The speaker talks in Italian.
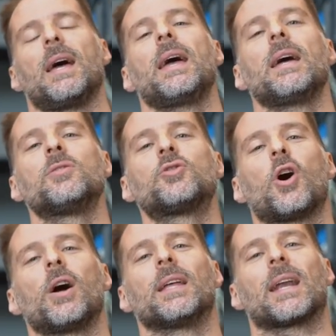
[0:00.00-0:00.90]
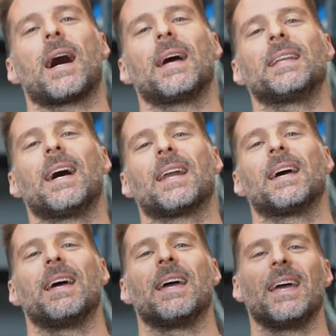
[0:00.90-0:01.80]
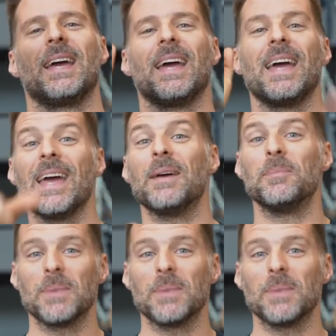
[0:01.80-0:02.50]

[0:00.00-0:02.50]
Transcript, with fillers: enjoy the rider e